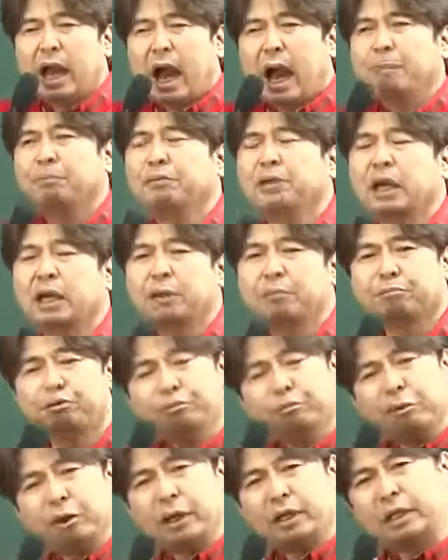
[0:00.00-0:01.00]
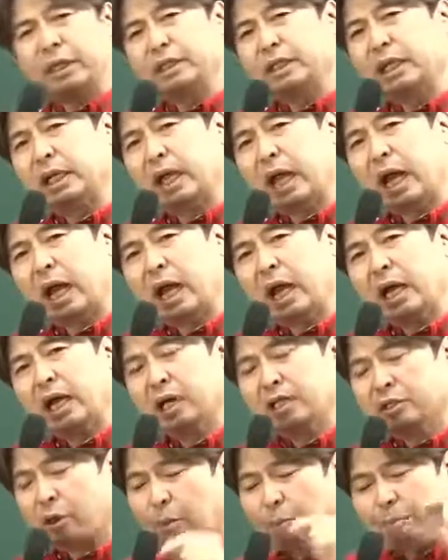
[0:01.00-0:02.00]
암탉이 품어야 되잖아.
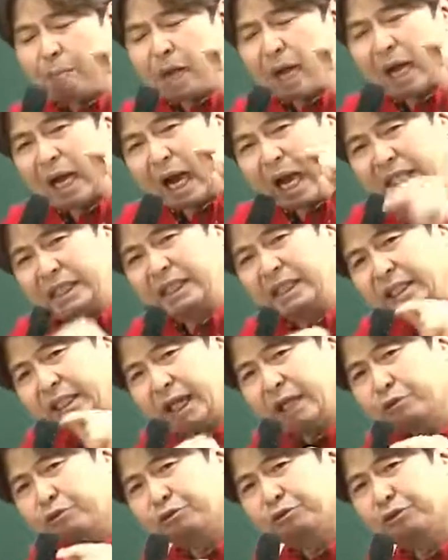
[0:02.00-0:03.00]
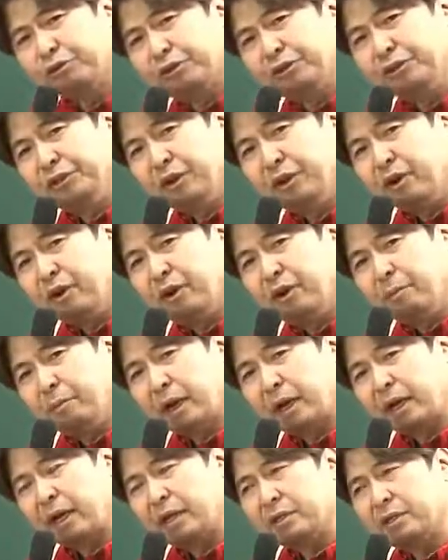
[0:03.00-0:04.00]
그래서 엄마가 같이 깨주거든요.
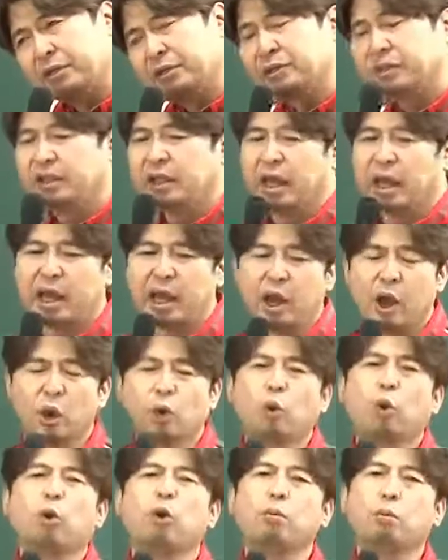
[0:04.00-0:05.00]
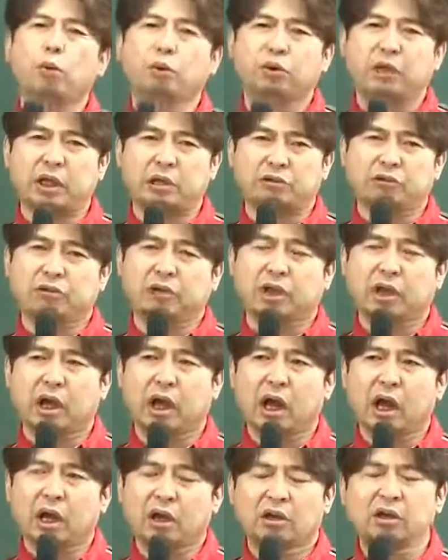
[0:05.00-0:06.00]
밖에서. 근데 그걸 못
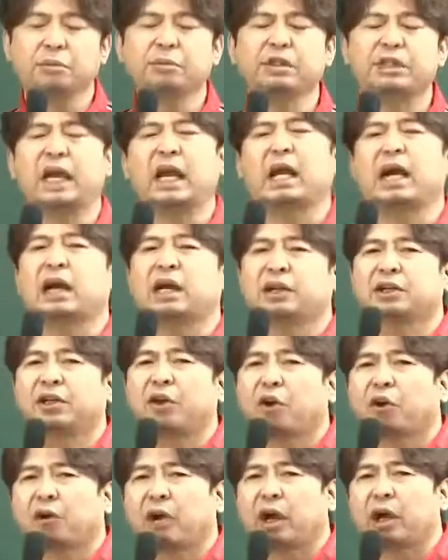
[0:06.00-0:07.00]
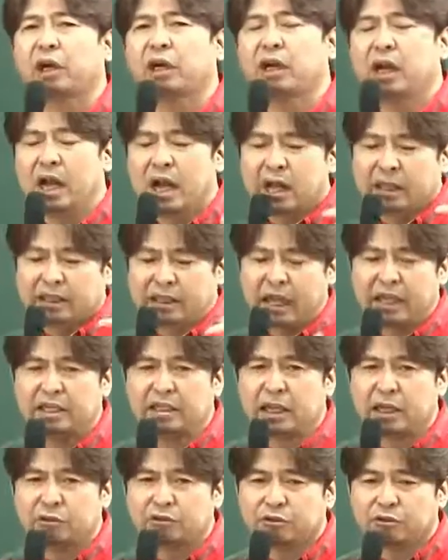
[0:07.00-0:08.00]
해주니까. 그러면 제가 그 역할을
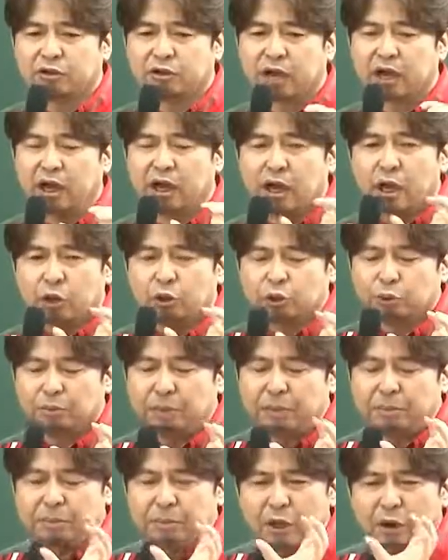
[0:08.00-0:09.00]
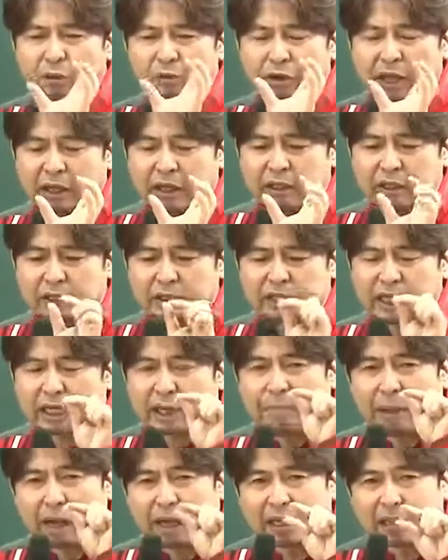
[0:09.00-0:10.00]
대신해 주는 거예요. 좀 힘겨운 애들은 제가
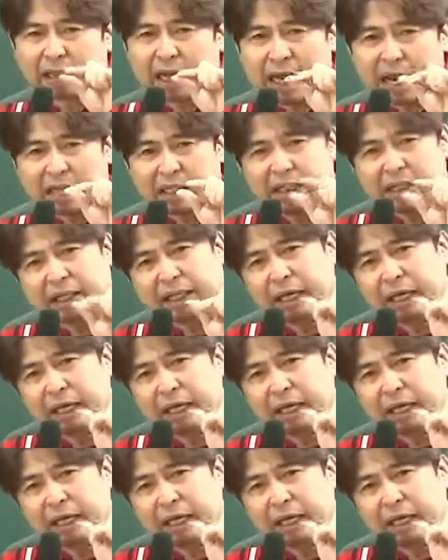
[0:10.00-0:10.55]
밖에서 살짝